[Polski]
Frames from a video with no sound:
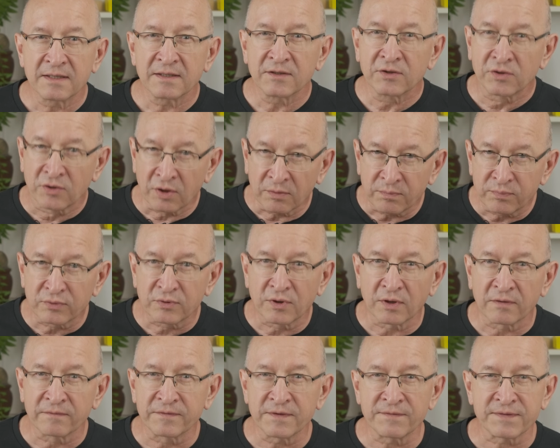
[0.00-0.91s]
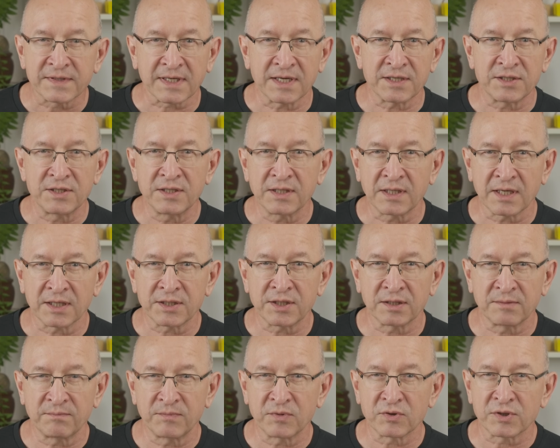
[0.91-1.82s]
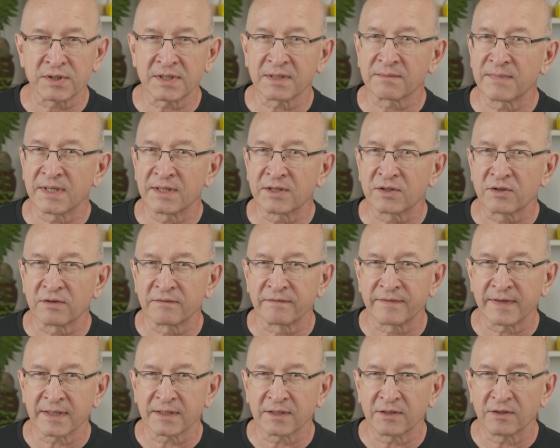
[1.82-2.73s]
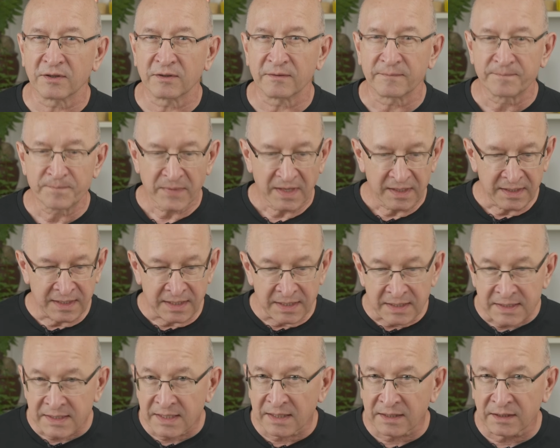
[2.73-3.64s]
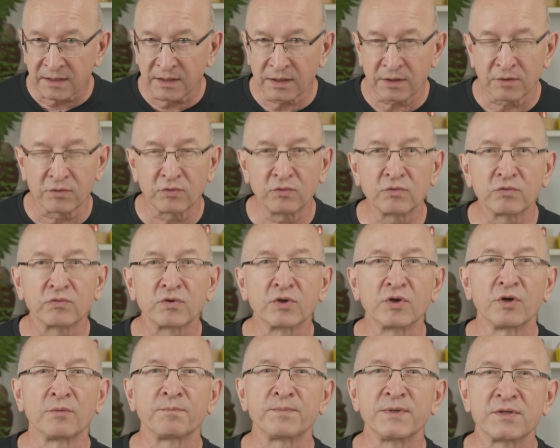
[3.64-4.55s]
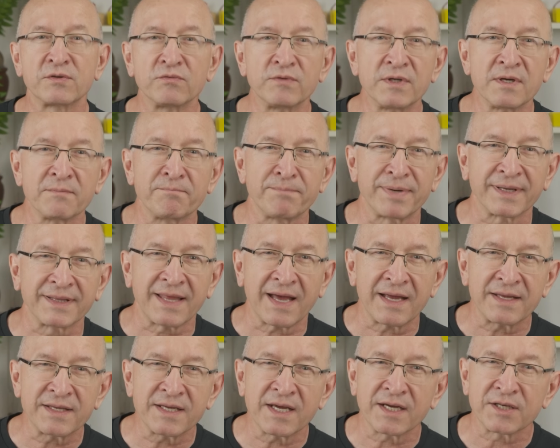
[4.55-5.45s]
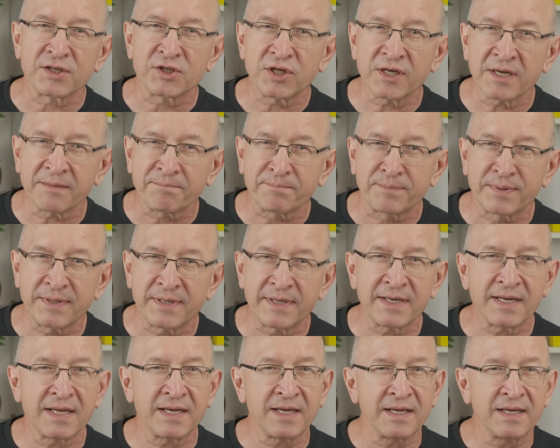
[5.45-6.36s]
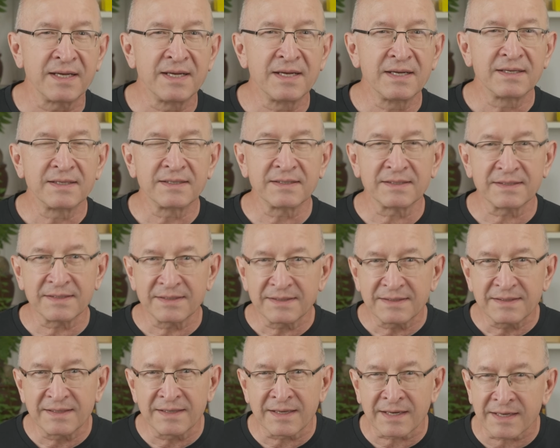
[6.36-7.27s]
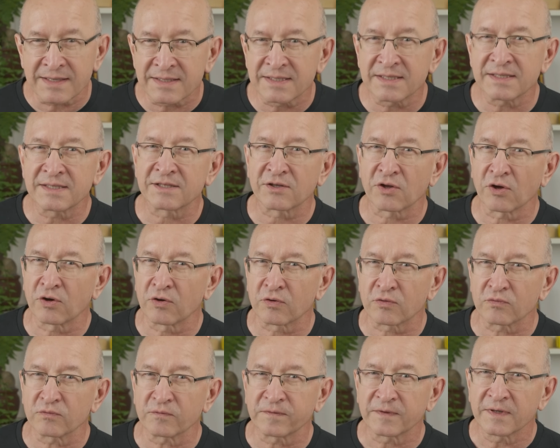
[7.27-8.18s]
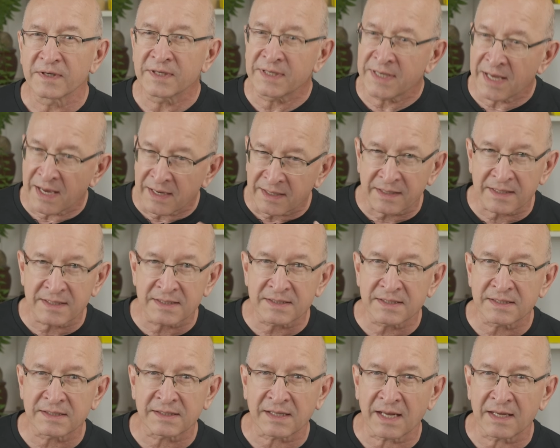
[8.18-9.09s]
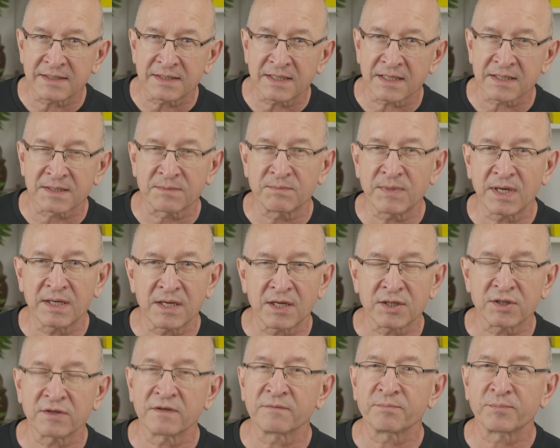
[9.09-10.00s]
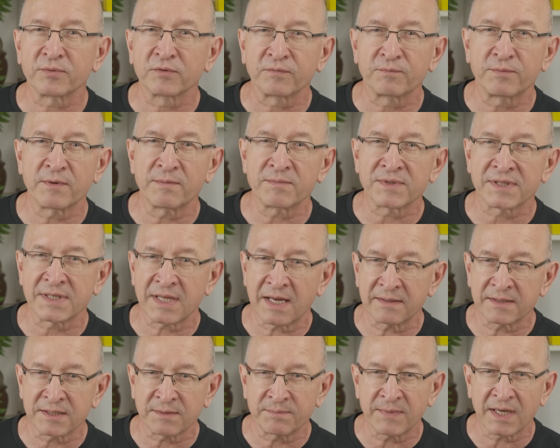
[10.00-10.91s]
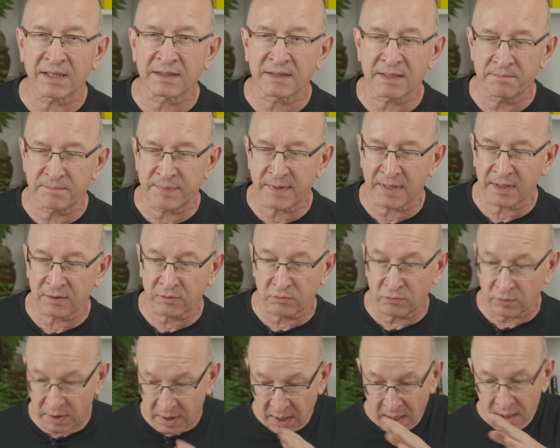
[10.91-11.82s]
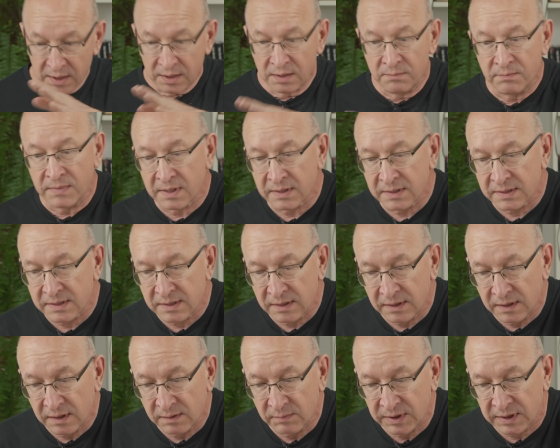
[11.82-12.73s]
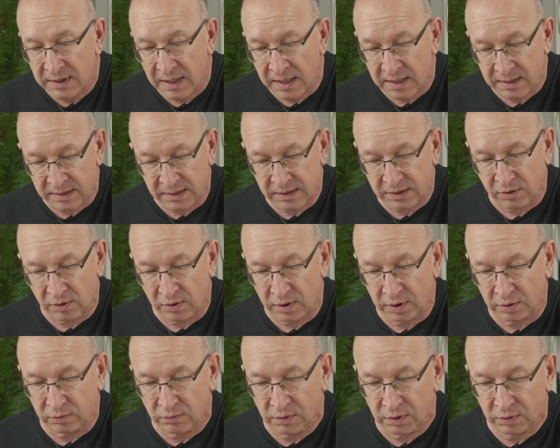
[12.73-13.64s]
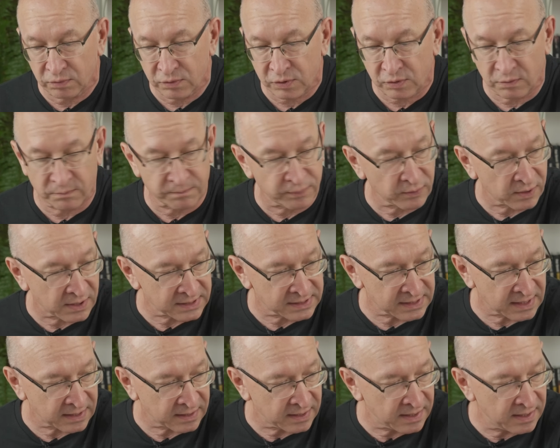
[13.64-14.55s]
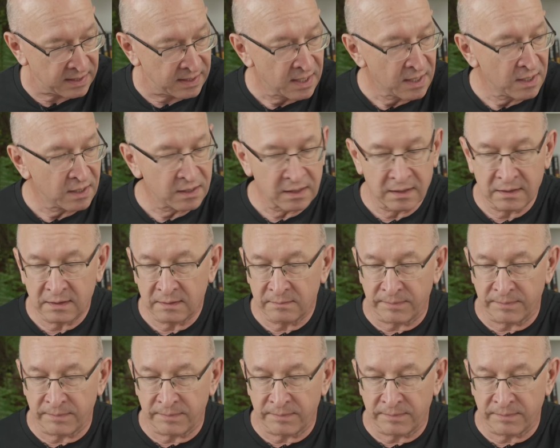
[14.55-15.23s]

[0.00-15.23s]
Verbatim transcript: do budowy wskaźnika siedmiosegmentowego. Jest artykuł, który opisuje badania cieplne rezystorów, jak rezystancja zmienia się pod wpływem zmian temperatury. I między innymi te rezystory, które tu są pokazane, y,